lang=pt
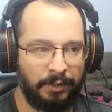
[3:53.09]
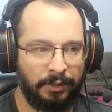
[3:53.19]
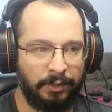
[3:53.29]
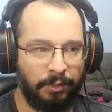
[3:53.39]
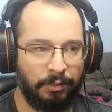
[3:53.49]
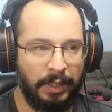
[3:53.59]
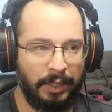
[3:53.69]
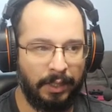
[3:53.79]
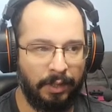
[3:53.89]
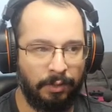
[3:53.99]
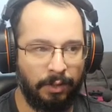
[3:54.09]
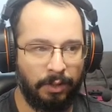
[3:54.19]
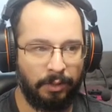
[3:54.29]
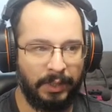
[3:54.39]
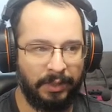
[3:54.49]
então o Darga
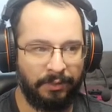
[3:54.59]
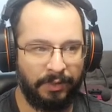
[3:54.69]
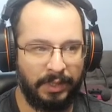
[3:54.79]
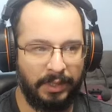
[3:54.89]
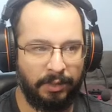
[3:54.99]
coloca uma defesa